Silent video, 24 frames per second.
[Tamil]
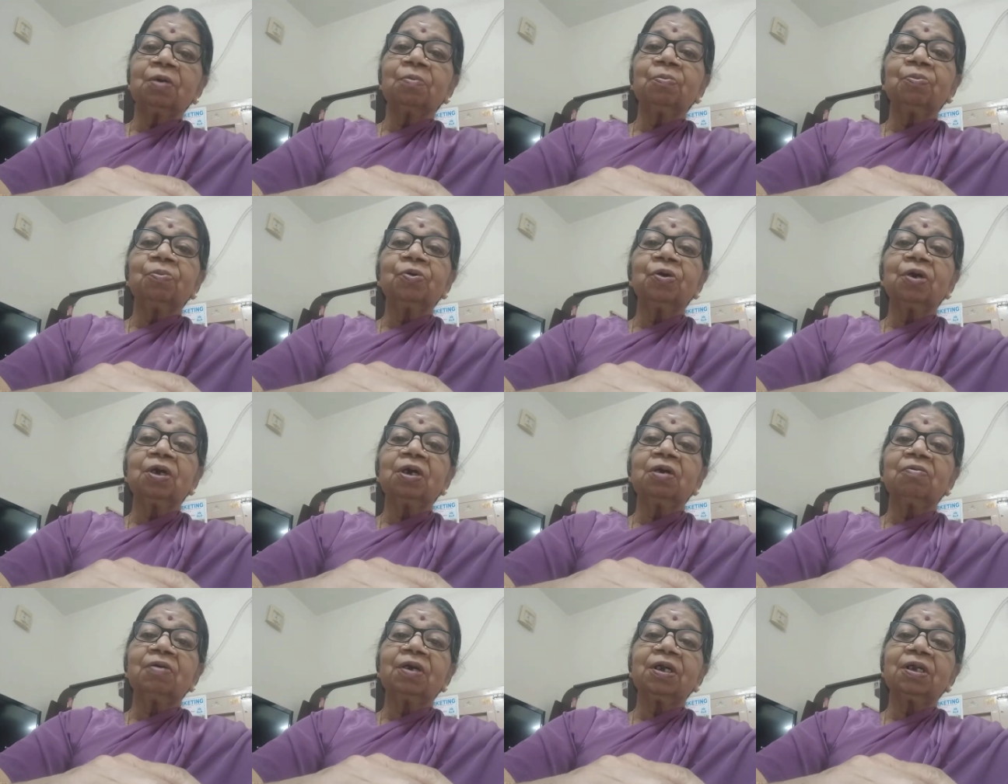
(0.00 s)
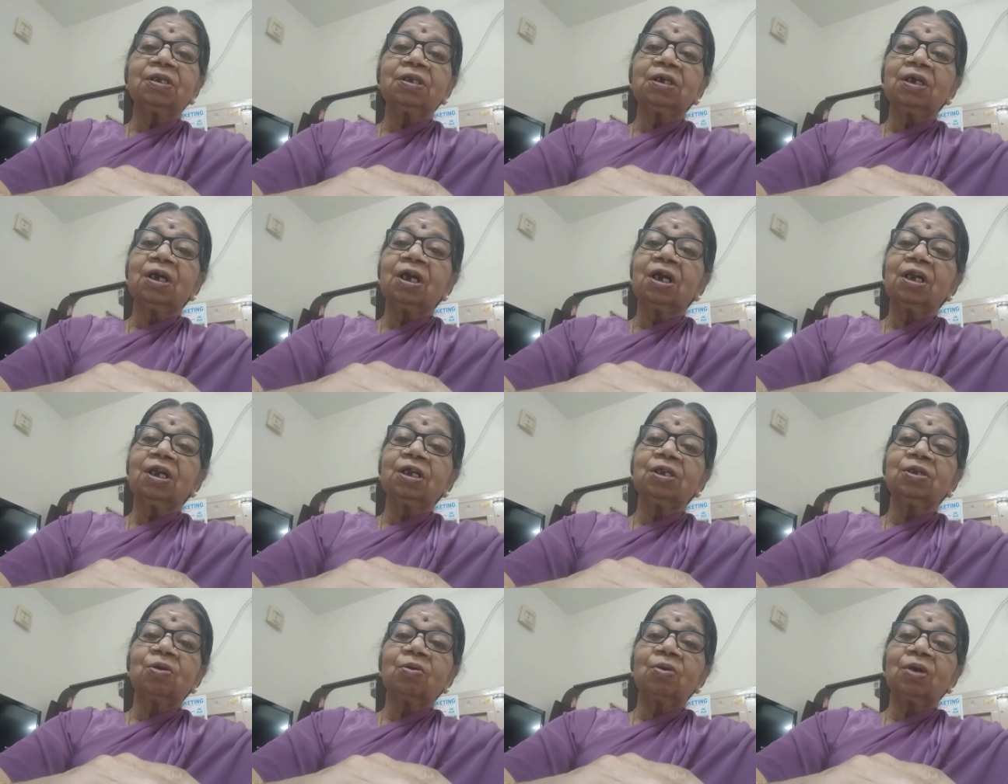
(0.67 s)
பூனையை வளர்த்து
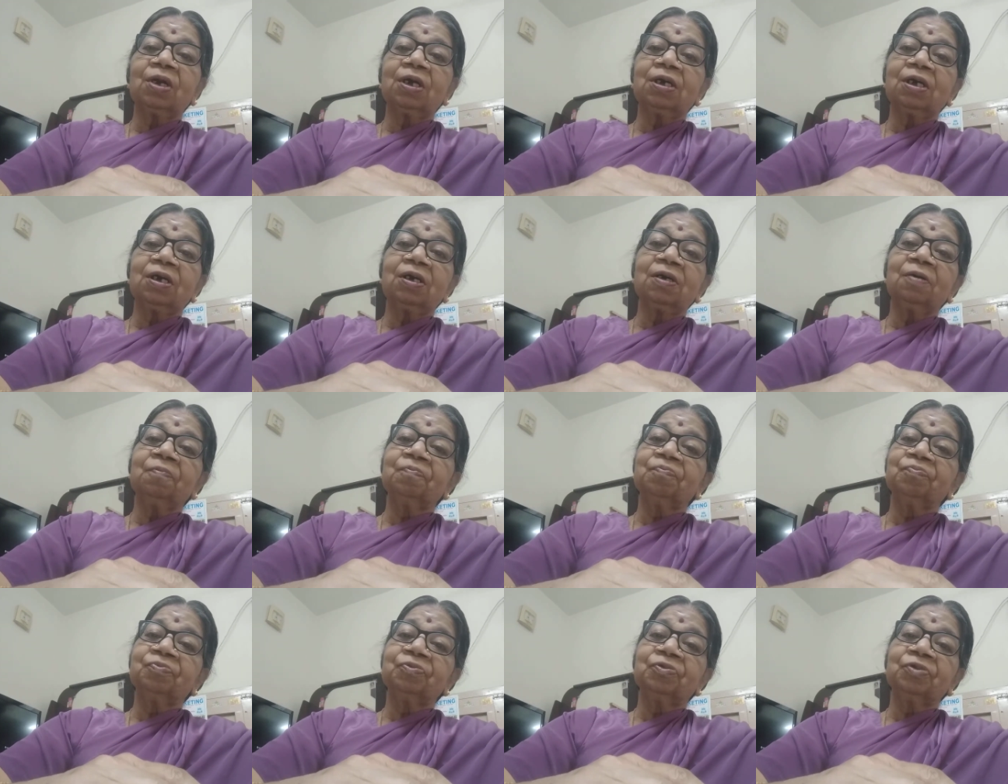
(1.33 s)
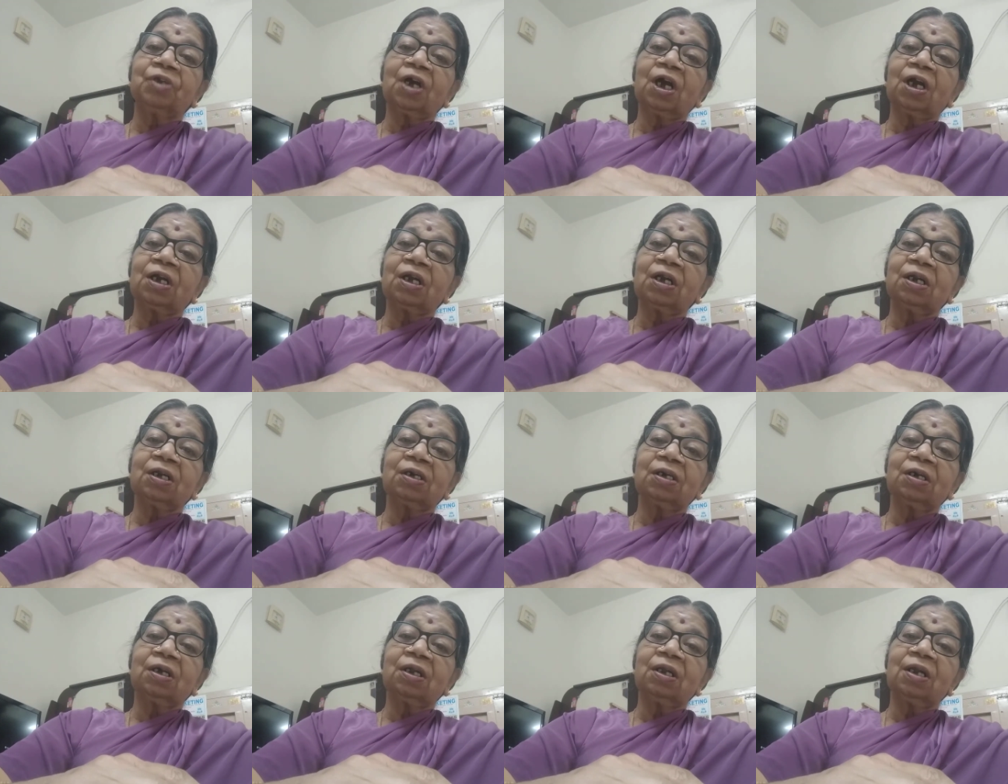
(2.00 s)
எலி தொல்லையை நாட்டில்
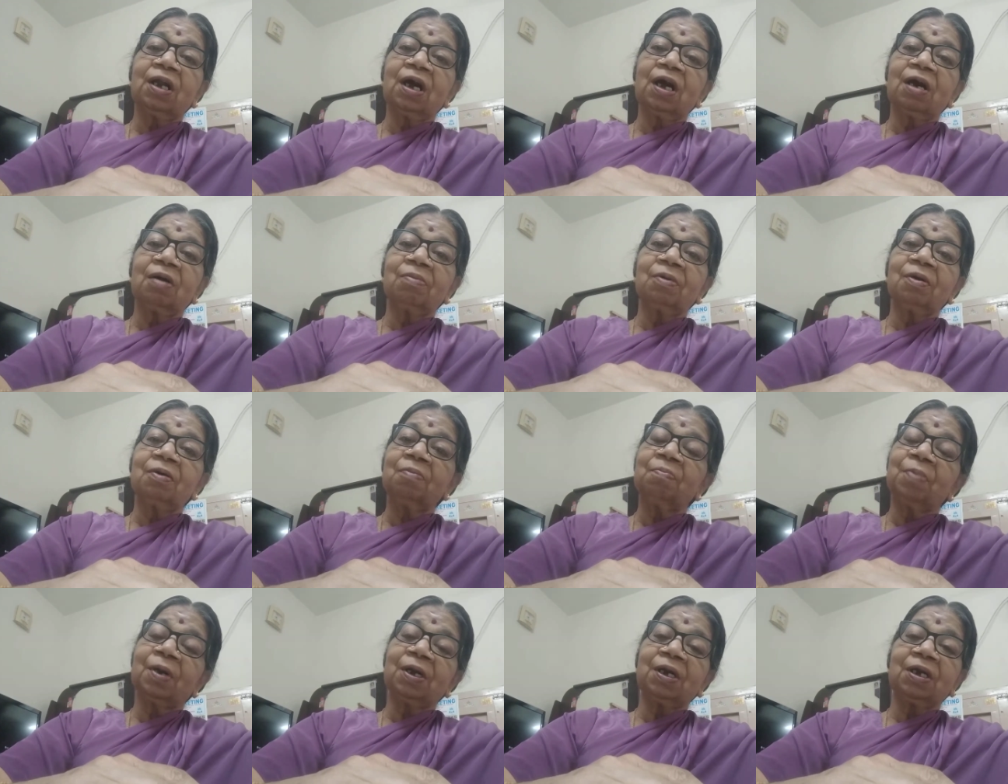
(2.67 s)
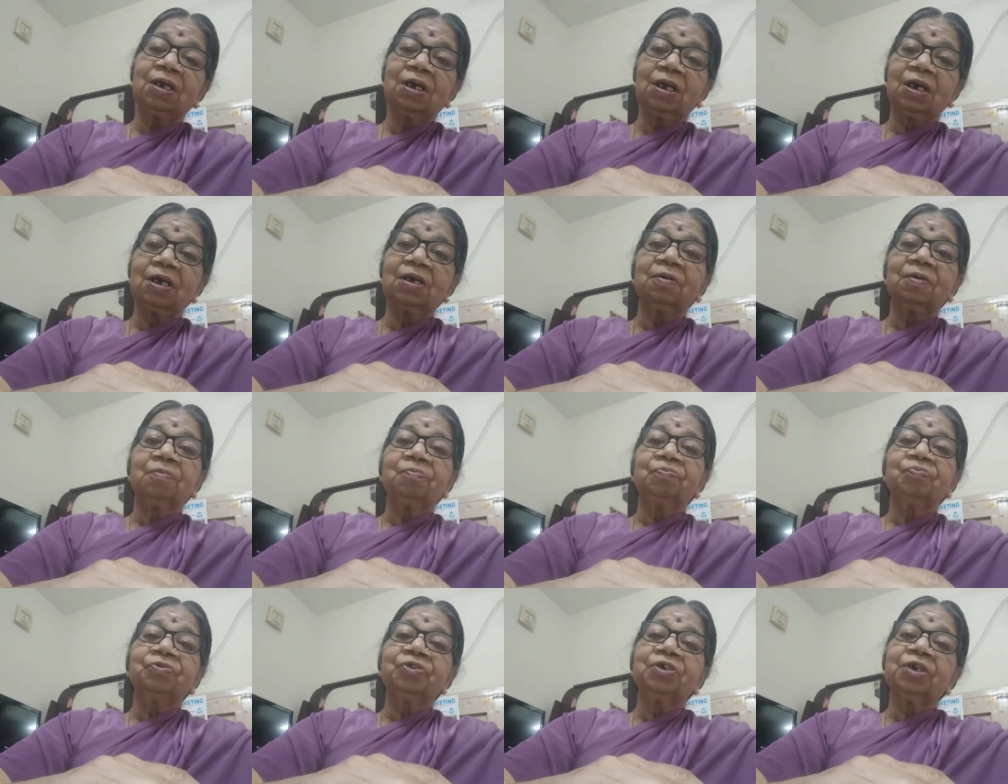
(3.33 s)
இல்லாமல் பண்ணுங்க
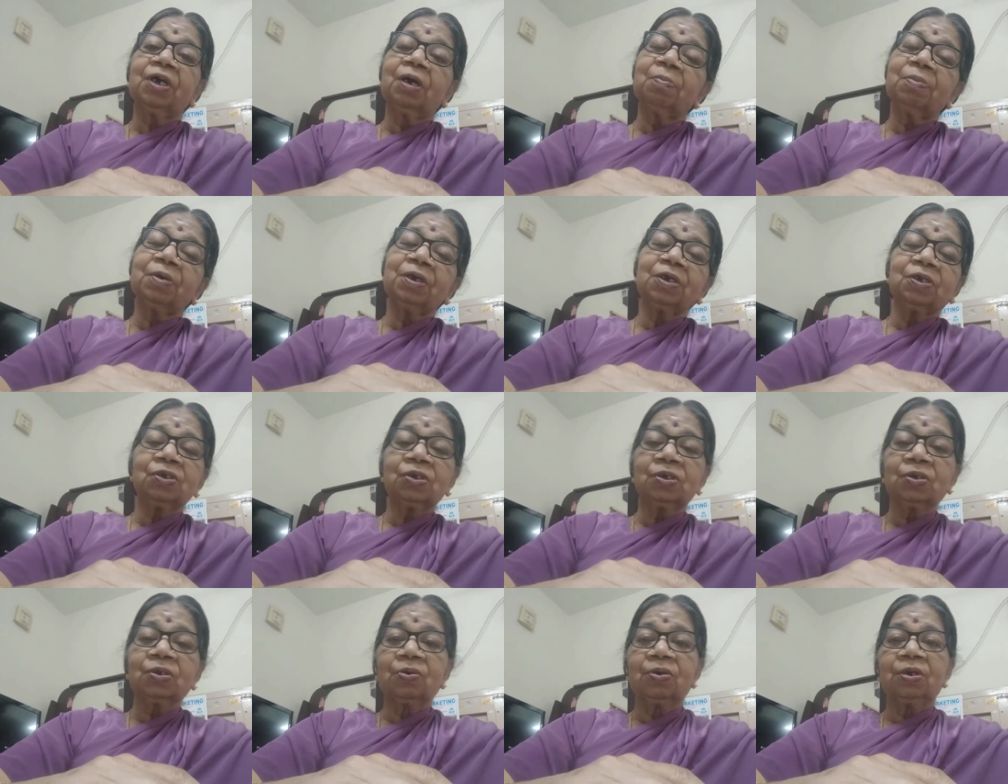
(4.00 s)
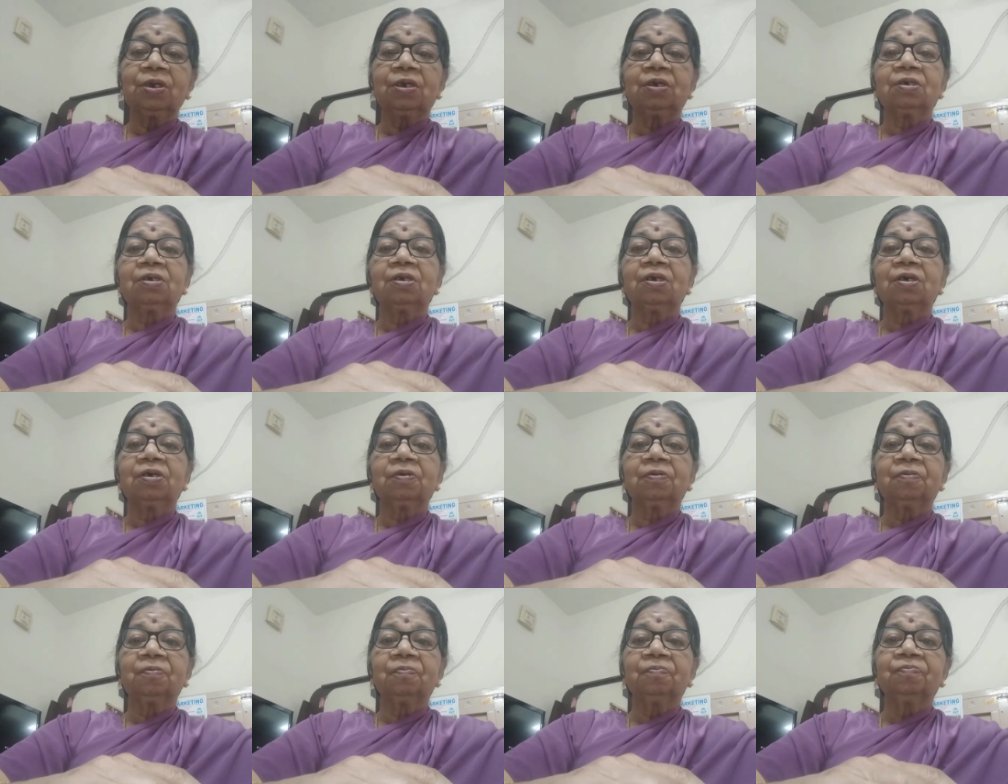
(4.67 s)
அப்படின்னு
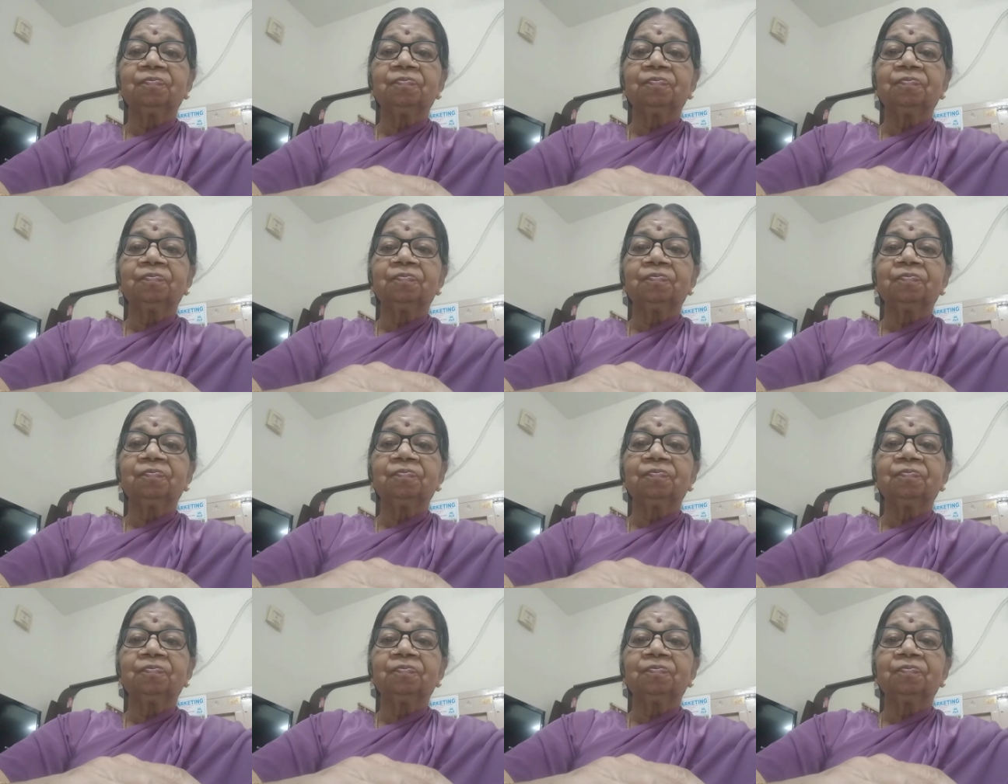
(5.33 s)
சொல்லியிருக்கார்